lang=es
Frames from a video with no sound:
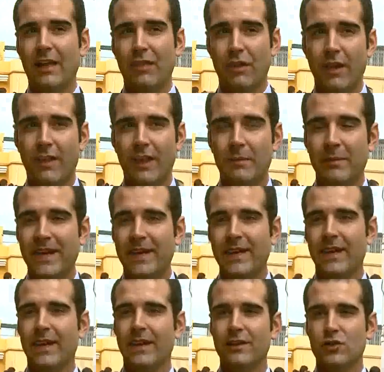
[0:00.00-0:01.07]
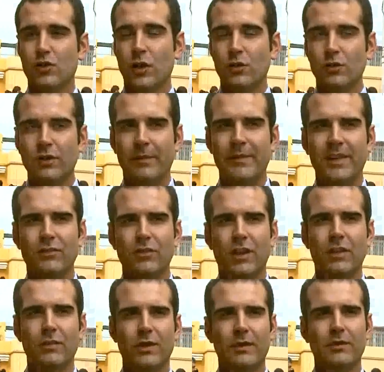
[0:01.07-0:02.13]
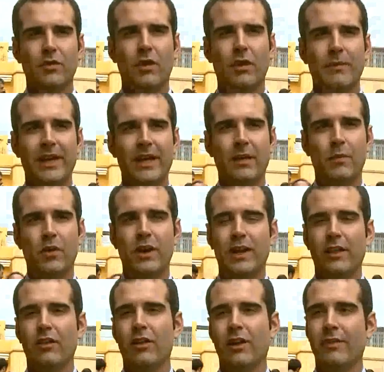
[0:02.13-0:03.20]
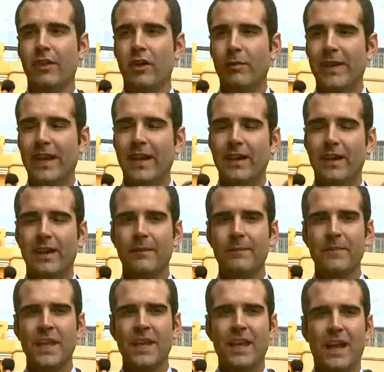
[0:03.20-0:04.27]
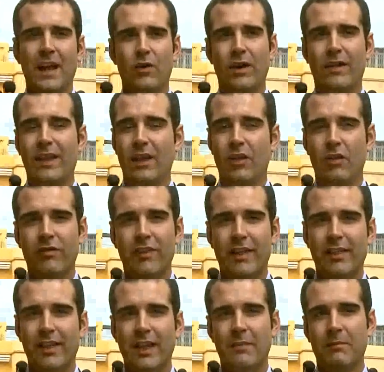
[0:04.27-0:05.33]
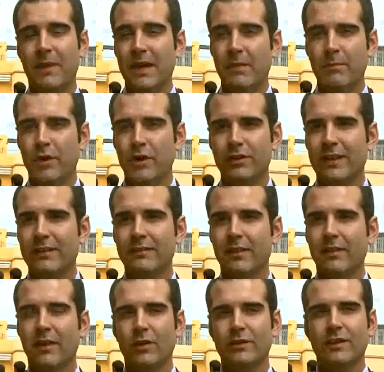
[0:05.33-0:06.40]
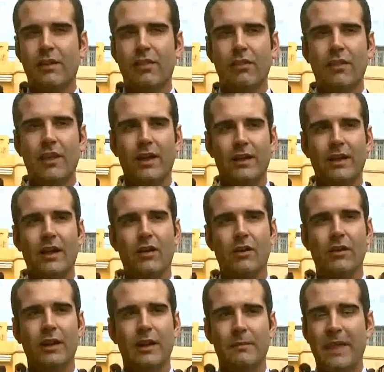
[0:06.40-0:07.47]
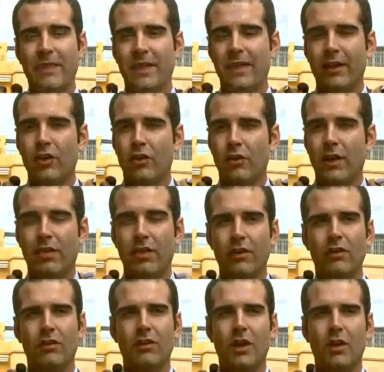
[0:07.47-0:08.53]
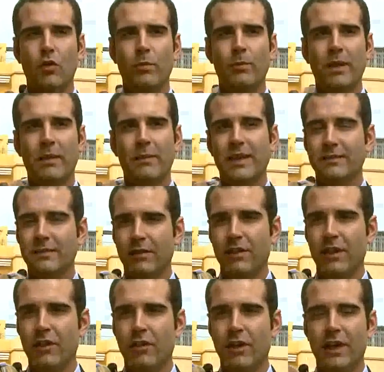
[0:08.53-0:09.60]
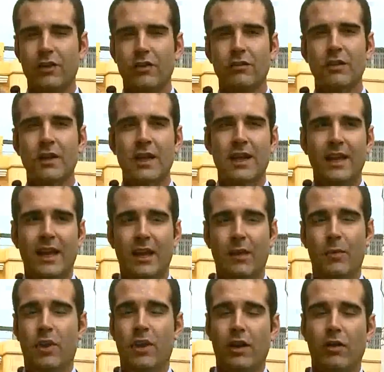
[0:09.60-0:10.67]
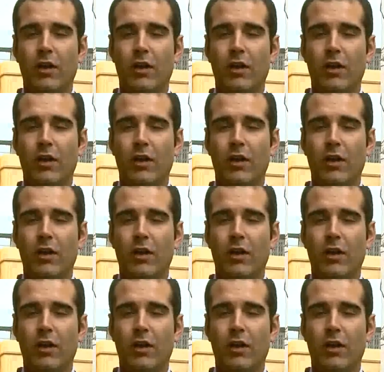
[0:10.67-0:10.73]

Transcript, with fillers: La ciudad de Almería y su ayuntamiento, el ayuntamiento de Almería, hemos querido rendir homenaje a una de las cofradías más importantes de nuestra ciudad, la Hermandad de Coronación, que cumple 25 años y lo hemos